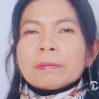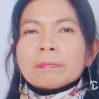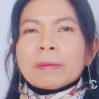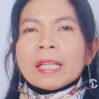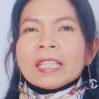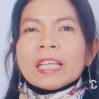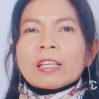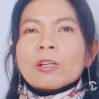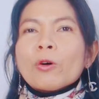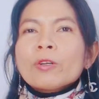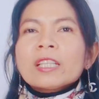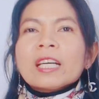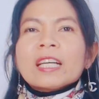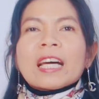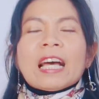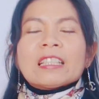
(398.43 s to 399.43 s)
เป็นอีกรุ่น
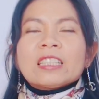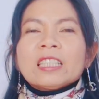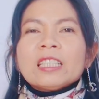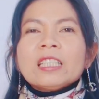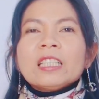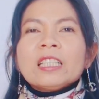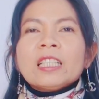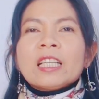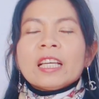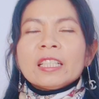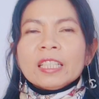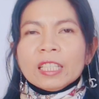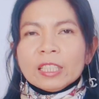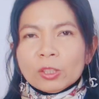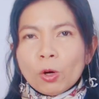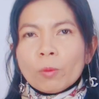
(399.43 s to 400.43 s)
นะคะที่
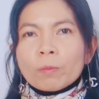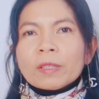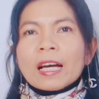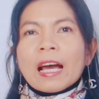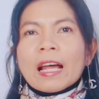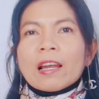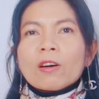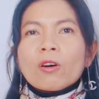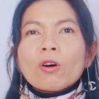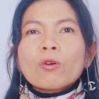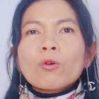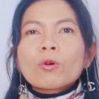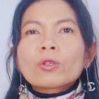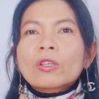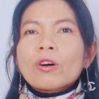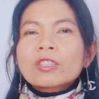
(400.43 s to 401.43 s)
นิยมนะคะ แล้วก็ค
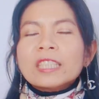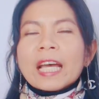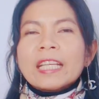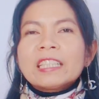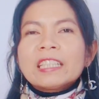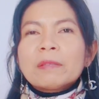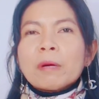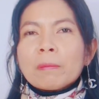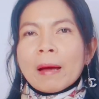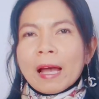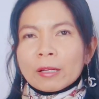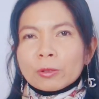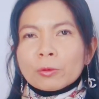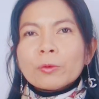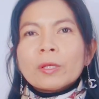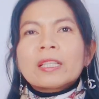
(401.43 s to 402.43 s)
นก็ใช้เยอะมา
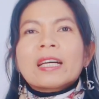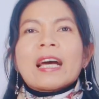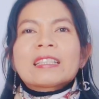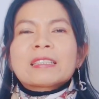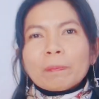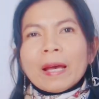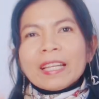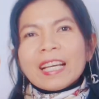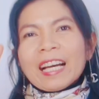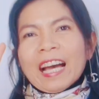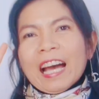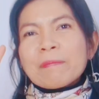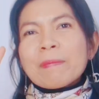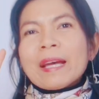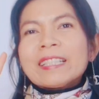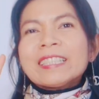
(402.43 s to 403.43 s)
กๆด้วยนะคะนะ
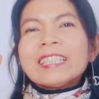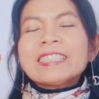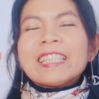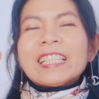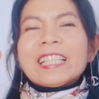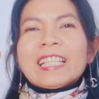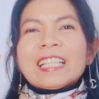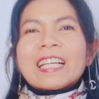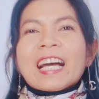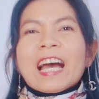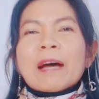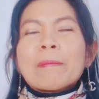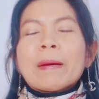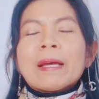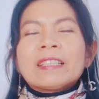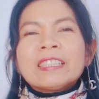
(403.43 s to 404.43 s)
คะใบที่ 4 นะคะ
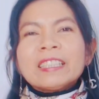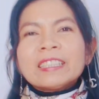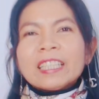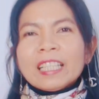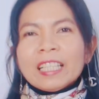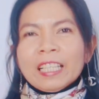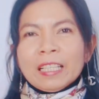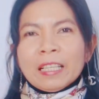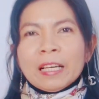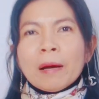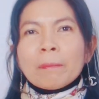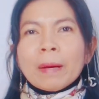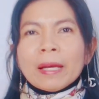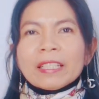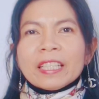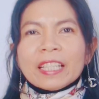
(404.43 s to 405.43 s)
ใบที่
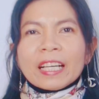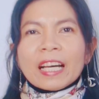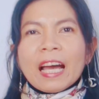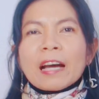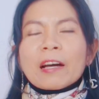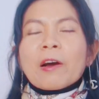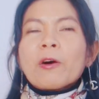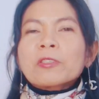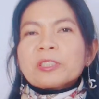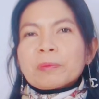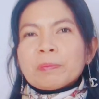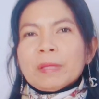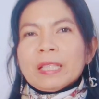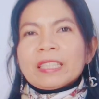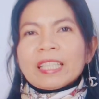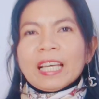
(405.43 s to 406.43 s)
4 ใบนี้นะคะก็จะ
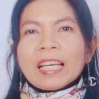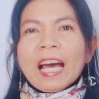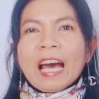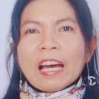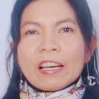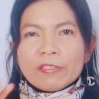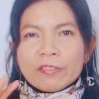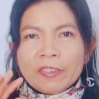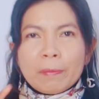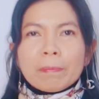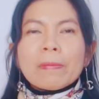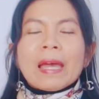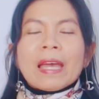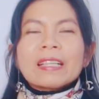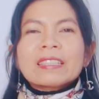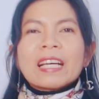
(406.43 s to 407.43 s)
เป็นคล้ายๆแฟบ
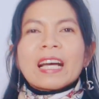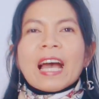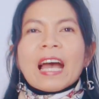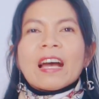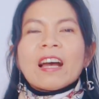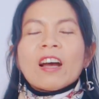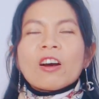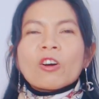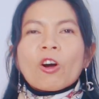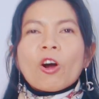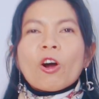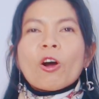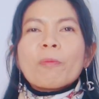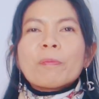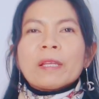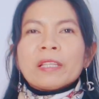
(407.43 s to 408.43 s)
แบ็กนะคะก็
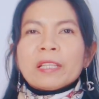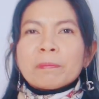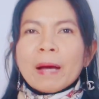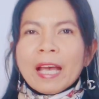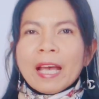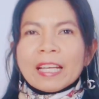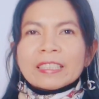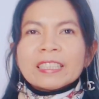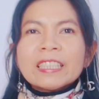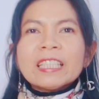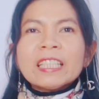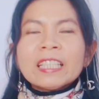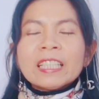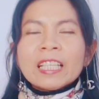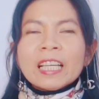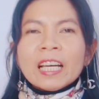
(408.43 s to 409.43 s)
เป็นอีกใบ
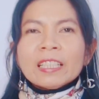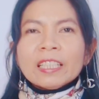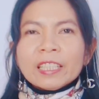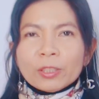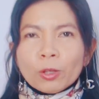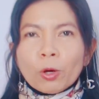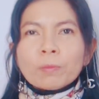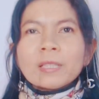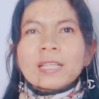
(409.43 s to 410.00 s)
ที่นิยม